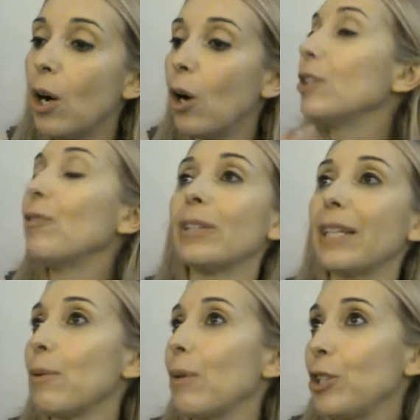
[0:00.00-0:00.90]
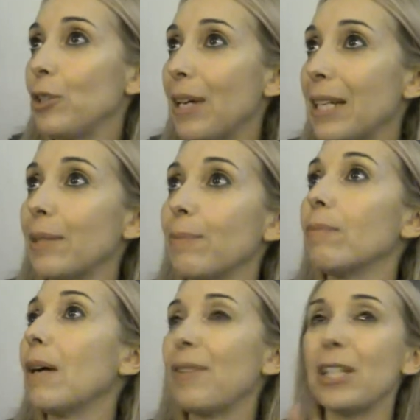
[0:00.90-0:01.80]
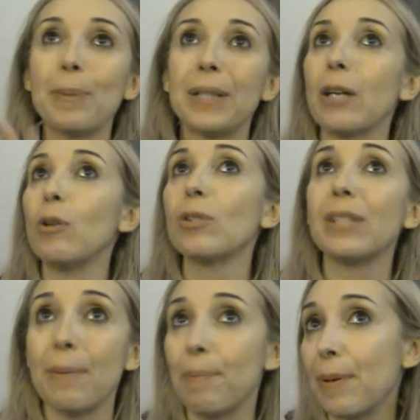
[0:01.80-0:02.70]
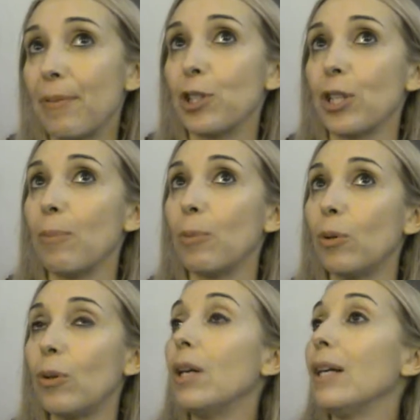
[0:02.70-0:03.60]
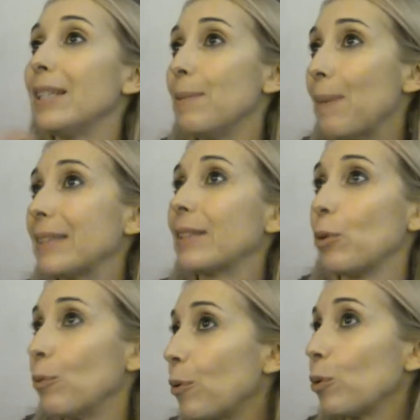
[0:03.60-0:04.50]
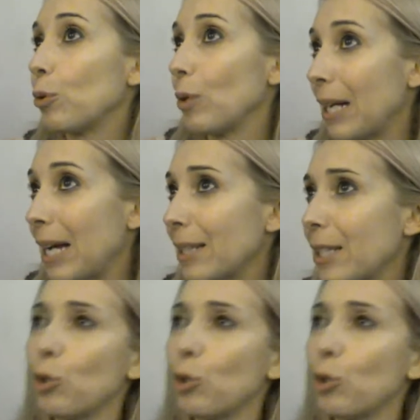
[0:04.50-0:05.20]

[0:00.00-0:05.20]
ogni volta linguaggi diversi, a fine spettacolo sempre facciamo i dibattiti, confronto con i ragazzi.